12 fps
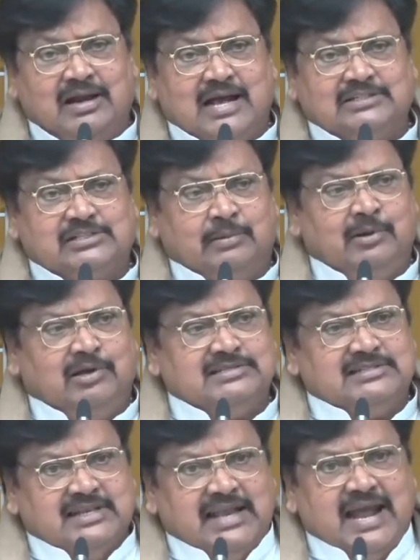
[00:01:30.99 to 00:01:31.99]
రాష్ట్రంలో
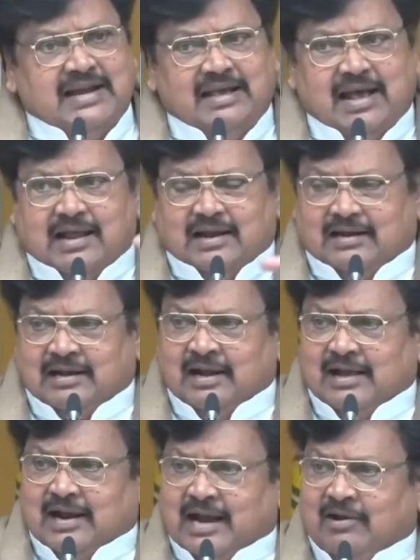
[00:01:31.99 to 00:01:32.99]
సిఐడి ఆ
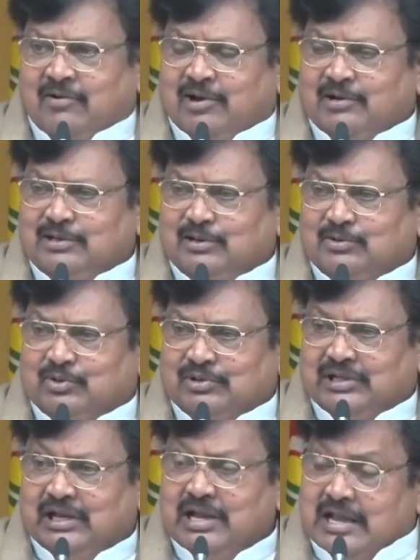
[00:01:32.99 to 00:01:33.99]
రకంగా రంగంలోకి
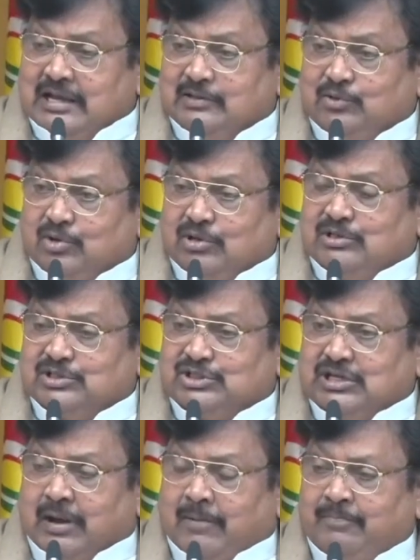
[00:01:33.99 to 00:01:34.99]
దిగుతుంది
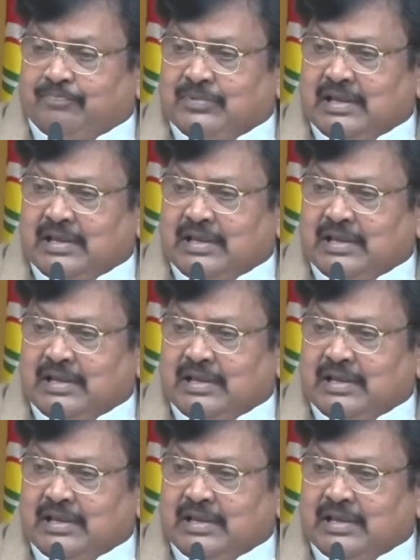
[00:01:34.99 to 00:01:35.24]
దురదృష్టం